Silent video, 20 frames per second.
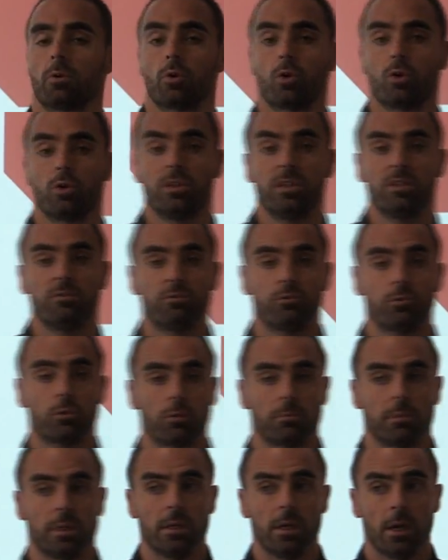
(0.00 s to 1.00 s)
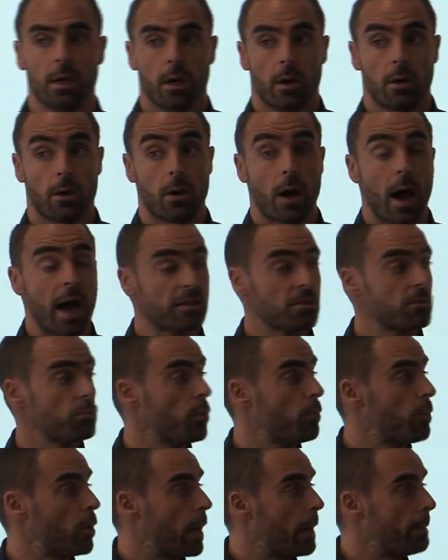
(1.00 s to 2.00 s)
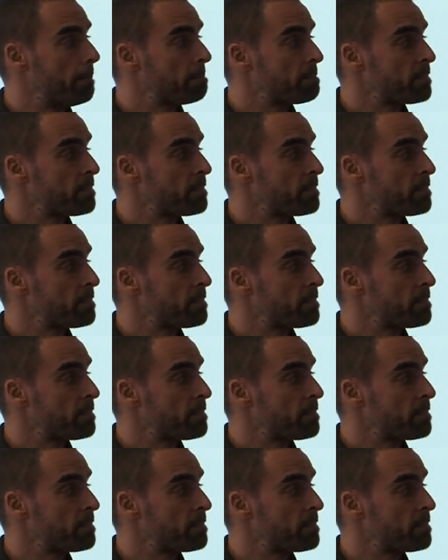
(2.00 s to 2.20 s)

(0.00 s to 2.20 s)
colonie de fourmis euh, à ce moment-là.